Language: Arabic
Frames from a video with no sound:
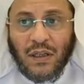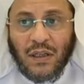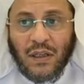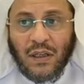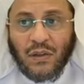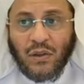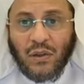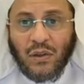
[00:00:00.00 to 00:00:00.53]

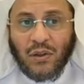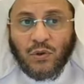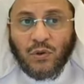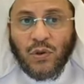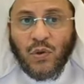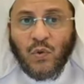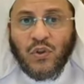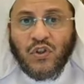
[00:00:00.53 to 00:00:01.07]
لأن
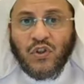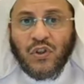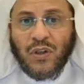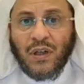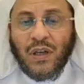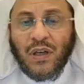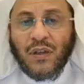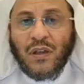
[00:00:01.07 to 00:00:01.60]
يروج
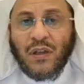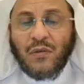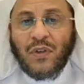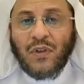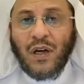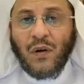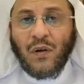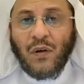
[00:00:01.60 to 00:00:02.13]
كثير من
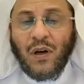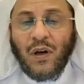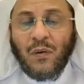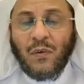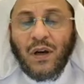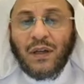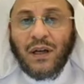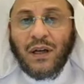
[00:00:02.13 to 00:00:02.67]
العوام
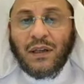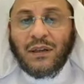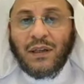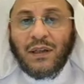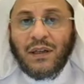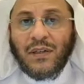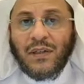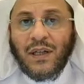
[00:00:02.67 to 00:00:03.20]
على أن
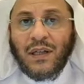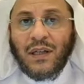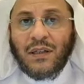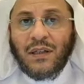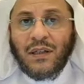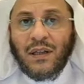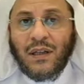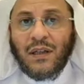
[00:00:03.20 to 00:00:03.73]
إزالة
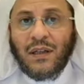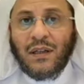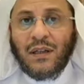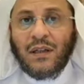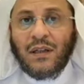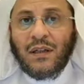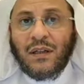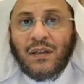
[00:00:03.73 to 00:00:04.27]

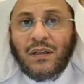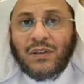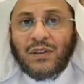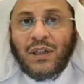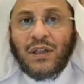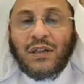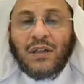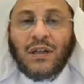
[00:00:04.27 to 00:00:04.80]
آه،
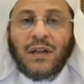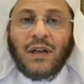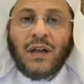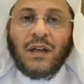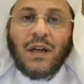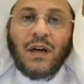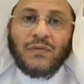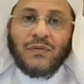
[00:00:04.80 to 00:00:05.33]
شعر
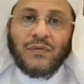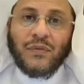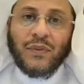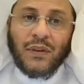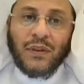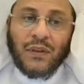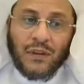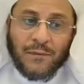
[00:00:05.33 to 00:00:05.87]
الأنف
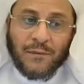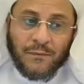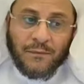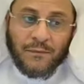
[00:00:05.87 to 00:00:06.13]
آه،